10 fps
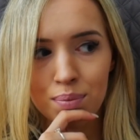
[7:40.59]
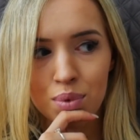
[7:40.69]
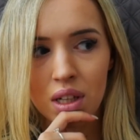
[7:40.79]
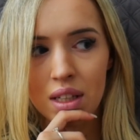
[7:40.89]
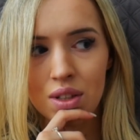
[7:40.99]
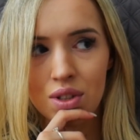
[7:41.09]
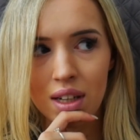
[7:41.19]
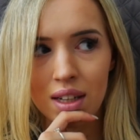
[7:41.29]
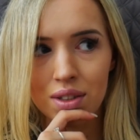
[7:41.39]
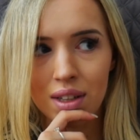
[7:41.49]

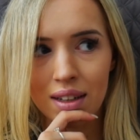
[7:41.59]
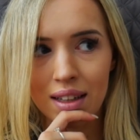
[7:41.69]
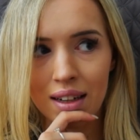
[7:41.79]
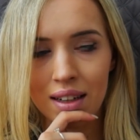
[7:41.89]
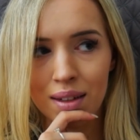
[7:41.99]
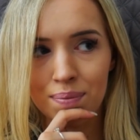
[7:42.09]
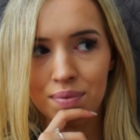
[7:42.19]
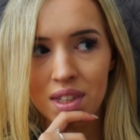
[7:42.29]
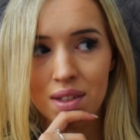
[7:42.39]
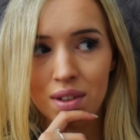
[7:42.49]
przeliczać i tak dalej.
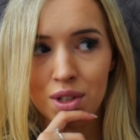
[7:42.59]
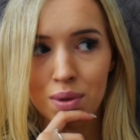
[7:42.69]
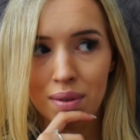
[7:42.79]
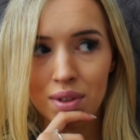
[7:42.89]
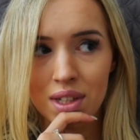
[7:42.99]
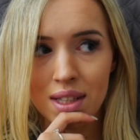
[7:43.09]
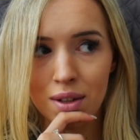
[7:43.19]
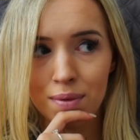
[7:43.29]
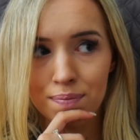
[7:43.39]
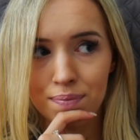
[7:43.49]
I stwierdziłam, wiecie co?